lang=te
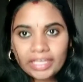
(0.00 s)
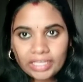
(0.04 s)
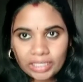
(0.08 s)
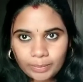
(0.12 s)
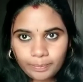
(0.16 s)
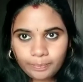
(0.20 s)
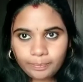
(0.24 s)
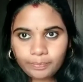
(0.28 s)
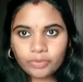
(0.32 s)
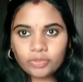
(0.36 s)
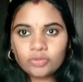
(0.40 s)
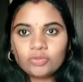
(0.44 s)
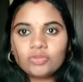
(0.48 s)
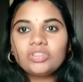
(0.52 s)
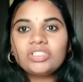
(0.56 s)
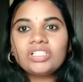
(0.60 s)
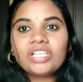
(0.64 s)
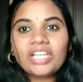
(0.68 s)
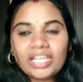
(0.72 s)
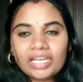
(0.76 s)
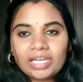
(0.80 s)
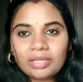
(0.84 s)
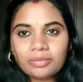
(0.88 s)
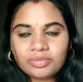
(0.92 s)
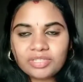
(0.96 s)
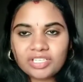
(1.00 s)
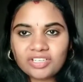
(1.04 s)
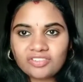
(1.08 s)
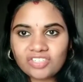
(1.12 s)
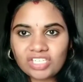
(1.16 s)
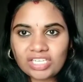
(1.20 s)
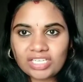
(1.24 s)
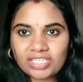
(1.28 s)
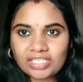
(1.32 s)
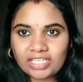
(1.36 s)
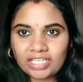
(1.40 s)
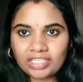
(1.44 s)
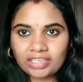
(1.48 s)
ఇప్పుడు నేను అబ్జర్వ్
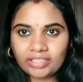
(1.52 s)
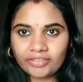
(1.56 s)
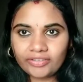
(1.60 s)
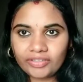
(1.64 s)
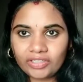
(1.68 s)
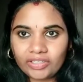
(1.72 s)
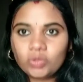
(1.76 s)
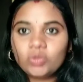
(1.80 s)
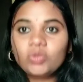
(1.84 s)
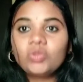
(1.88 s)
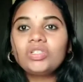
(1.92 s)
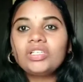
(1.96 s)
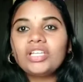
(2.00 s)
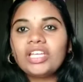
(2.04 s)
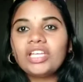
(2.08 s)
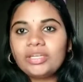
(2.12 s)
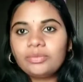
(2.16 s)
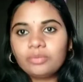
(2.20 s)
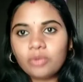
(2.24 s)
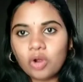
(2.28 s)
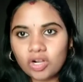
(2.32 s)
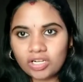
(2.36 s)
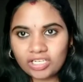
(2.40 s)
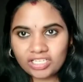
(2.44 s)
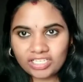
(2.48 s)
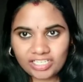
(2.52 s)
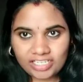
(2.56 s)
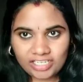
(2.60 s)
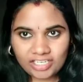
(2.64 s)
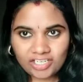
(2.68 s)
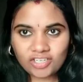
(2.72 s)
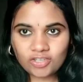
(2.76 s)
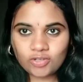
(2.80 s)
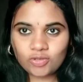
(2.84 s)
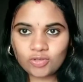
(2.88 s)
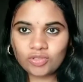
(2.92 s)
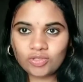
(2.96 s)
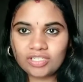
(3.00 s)
చేసినంత వరకు నేను మార్నింగ్
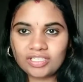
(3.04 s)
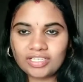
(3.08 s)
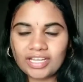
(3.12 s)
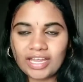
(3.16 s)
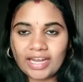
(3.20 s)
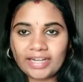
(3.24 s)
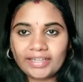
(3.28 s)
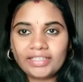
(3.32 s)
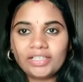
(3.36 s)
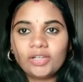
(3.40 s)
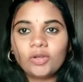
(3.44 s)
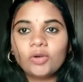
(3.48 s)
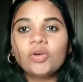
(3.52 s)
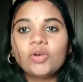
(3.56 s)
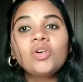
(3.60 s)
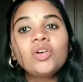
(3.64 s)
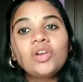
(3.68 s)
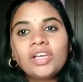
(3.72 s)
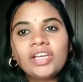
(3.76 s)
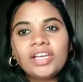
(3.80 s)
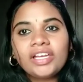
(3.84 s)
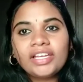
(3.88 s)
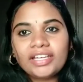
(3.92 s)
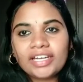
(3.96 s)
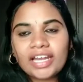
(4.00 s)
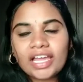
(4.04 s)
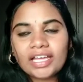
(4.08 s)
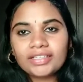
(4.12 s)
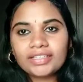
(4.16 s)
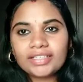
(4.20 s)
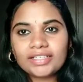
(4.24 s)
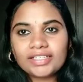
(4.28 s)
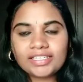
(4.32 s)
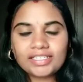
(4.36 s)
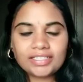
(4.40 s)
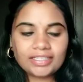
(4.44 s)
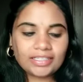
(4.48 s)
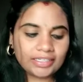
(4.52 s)
నుంచి చూసిన దాంట్లో నాకు
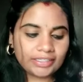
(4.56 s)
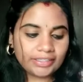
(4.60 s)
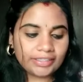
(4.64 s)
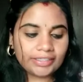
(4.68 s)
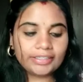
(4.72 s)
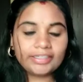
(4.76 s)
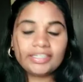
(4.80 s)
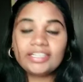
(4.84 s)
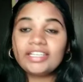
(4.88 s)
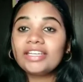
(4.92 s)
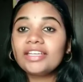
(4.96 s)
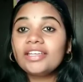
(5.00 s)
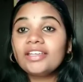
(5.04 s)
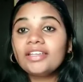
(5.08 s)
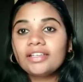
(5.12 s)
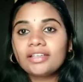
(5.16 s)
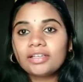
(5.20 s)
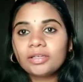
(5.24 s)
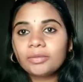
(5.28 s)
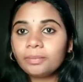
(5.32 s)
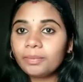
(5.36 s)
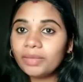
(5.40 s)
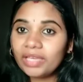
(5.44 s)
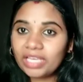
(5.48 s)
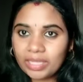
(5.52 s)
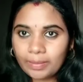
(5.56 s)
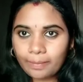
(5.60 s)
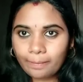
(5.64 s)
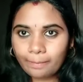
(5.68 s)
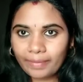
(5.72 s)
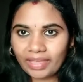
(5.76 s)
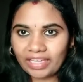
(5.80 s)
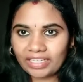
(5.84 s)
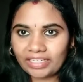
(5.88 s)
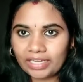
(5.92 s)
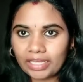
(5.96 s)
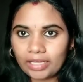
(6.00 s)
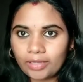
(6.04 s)
తెలిసింది ఏంటంటే మేకప్
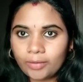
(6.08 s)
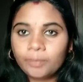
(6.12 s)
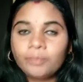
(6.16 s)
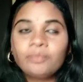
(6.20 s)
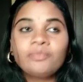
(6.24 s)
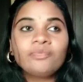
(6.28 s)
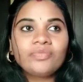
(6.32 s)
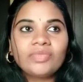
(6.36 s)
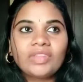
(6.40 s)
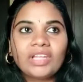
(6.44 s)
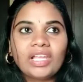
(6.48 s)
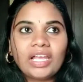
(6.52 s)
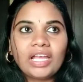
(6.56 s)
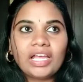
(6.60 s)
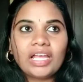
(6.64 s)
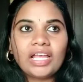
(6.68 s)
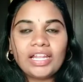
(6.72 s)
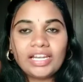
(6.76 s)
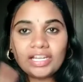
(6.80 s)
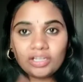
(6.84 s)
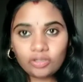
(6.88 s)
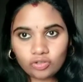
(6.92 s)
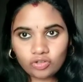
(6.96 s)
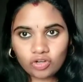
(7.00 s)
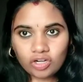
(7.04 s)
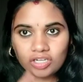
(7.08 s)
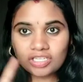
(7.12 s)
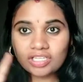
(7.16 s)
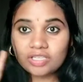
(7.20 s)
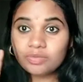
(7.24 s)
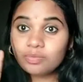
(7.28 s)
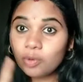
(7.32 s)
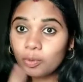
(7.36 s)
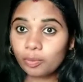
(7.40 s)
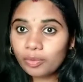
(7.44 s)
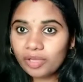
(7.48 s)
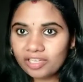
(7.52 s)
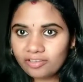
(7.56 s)
పైన ఎలక్ట్రానిక్స్
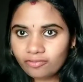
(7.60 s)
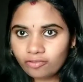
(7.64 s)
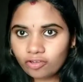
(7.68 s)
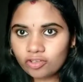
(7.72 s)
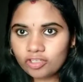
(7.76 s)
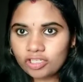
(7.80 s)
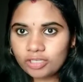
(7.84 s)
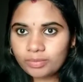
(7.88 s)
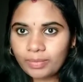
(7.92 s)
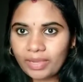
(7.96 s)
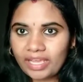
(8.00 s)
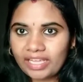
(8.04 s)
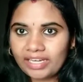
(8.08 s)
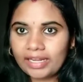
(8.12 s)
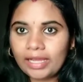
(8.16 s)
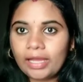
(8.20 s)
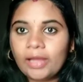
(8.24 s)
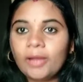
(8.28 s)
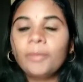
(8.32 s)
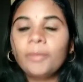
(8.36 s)
మొబైల్ ఫోన్స్ పైన